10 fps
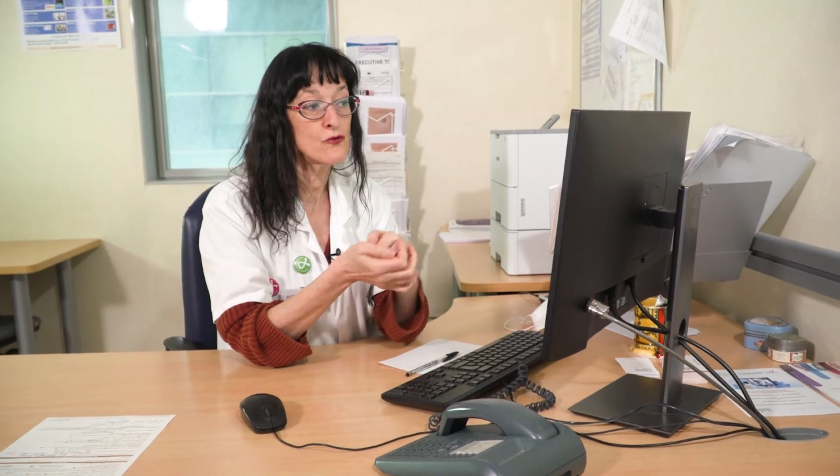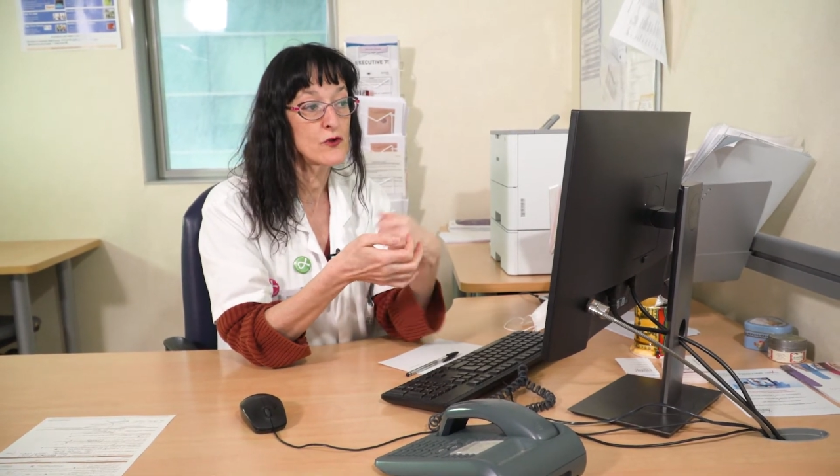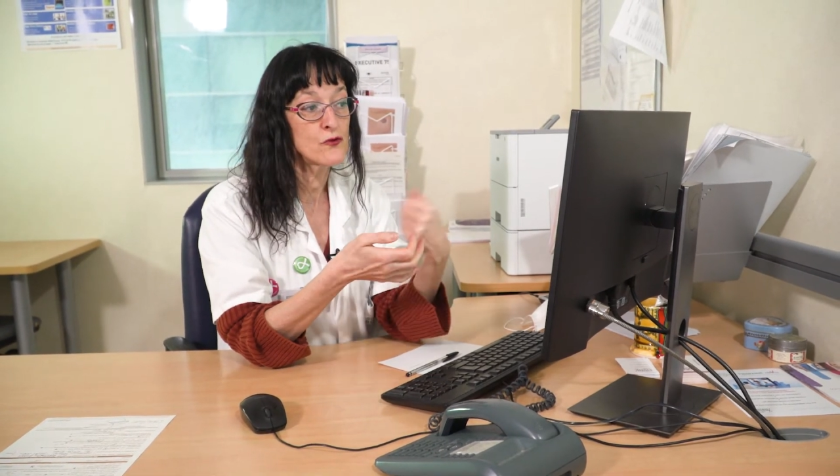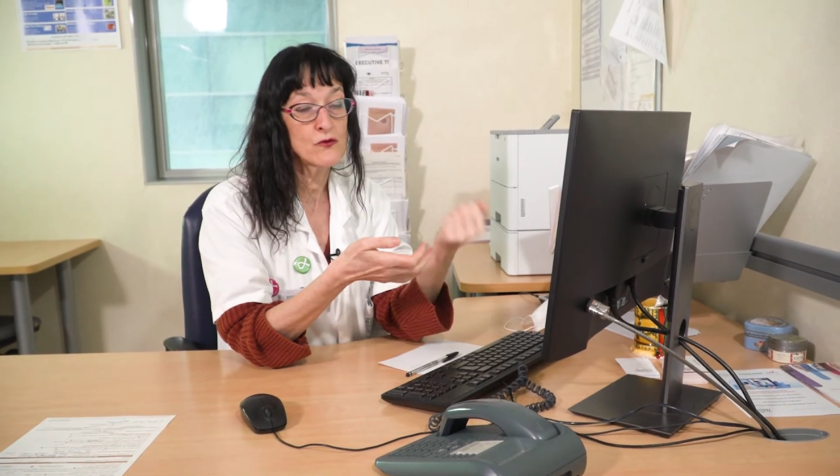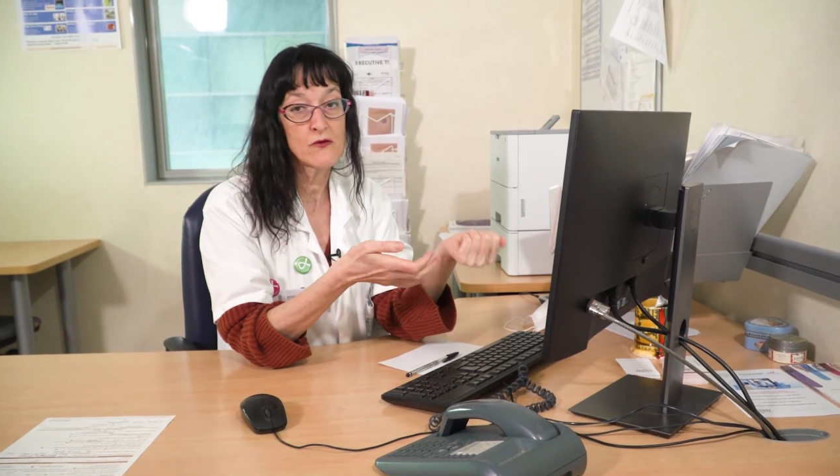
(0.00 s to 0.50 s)

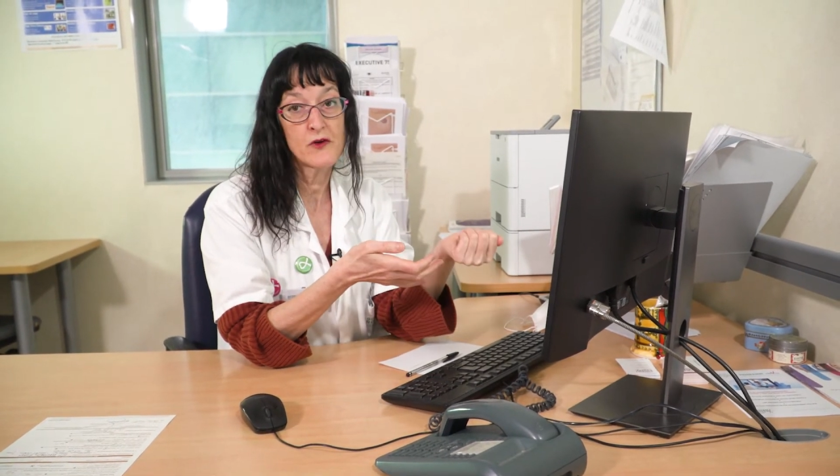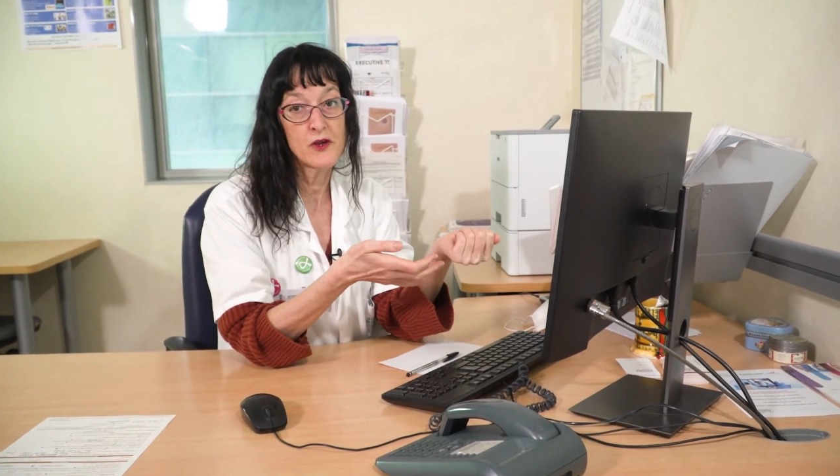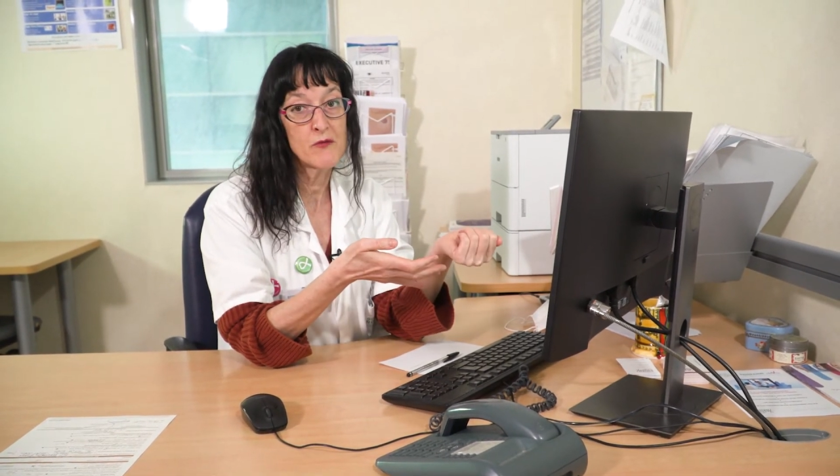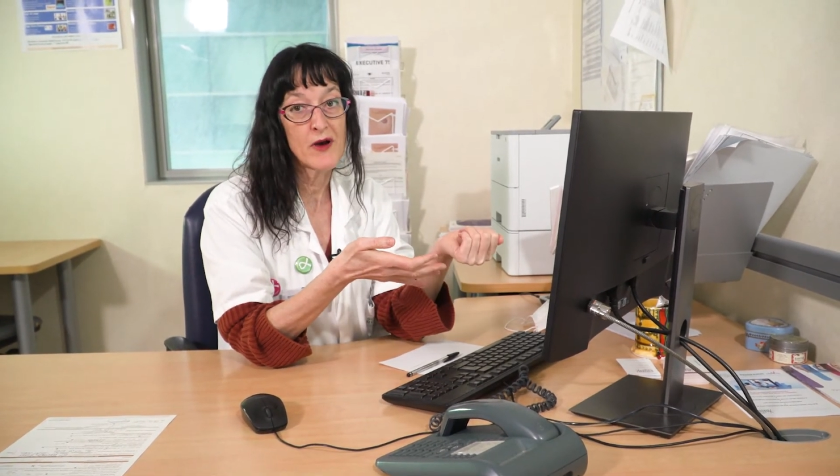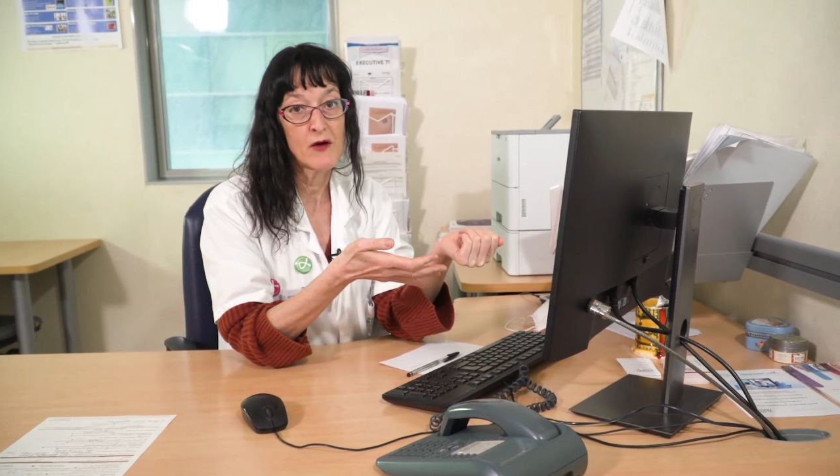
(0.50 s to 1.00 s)
soit sont
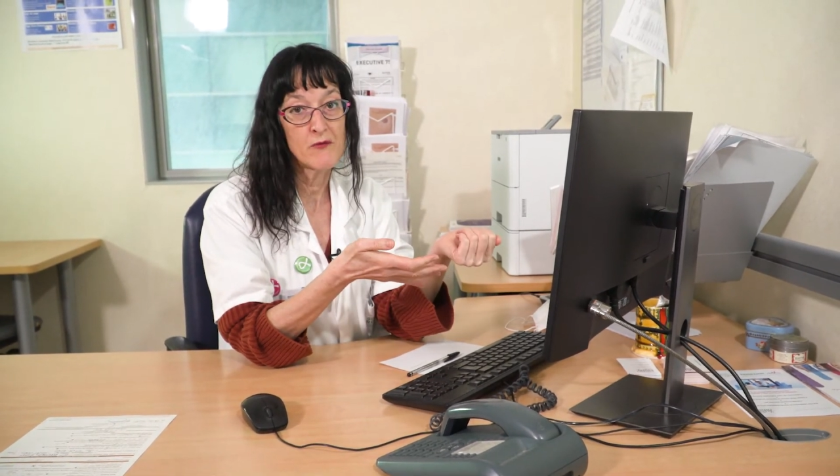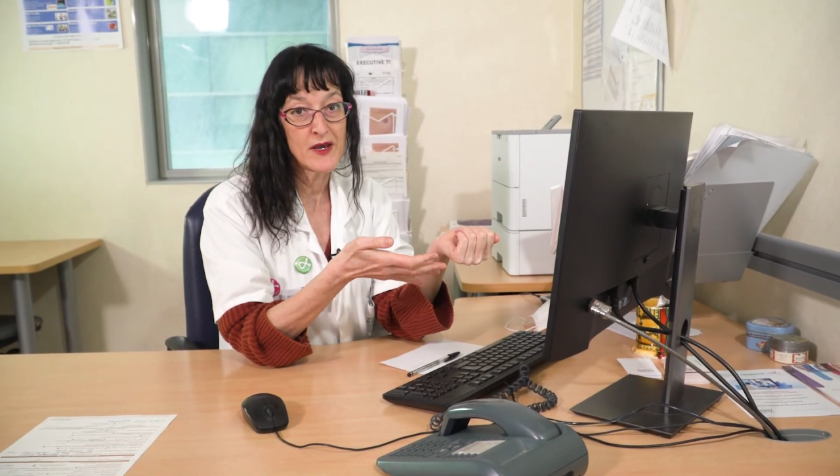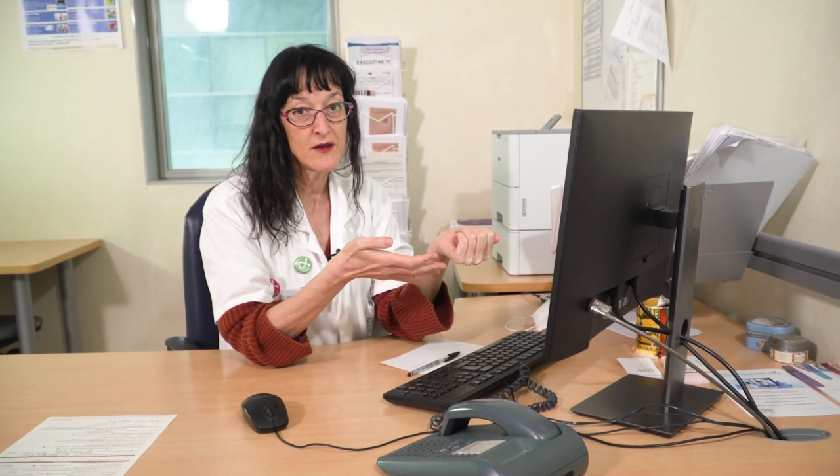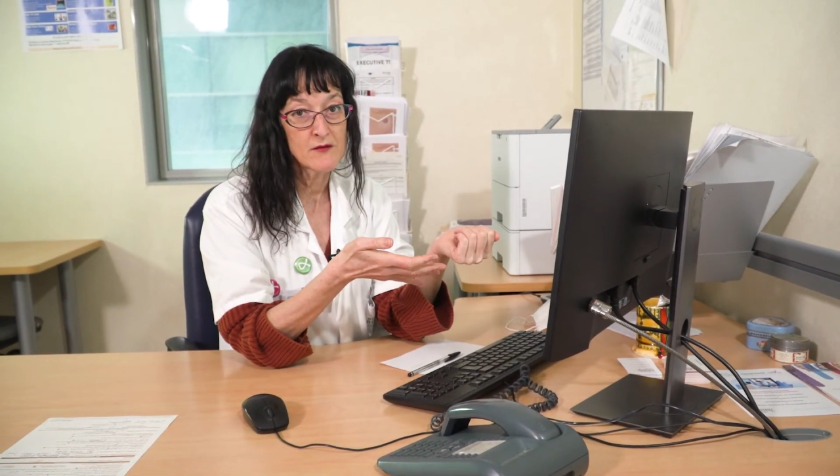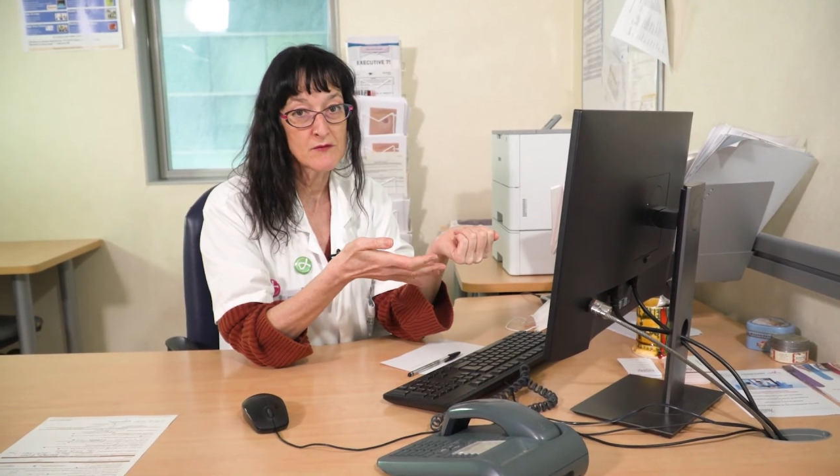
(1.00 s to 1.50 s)
envoyés par mail.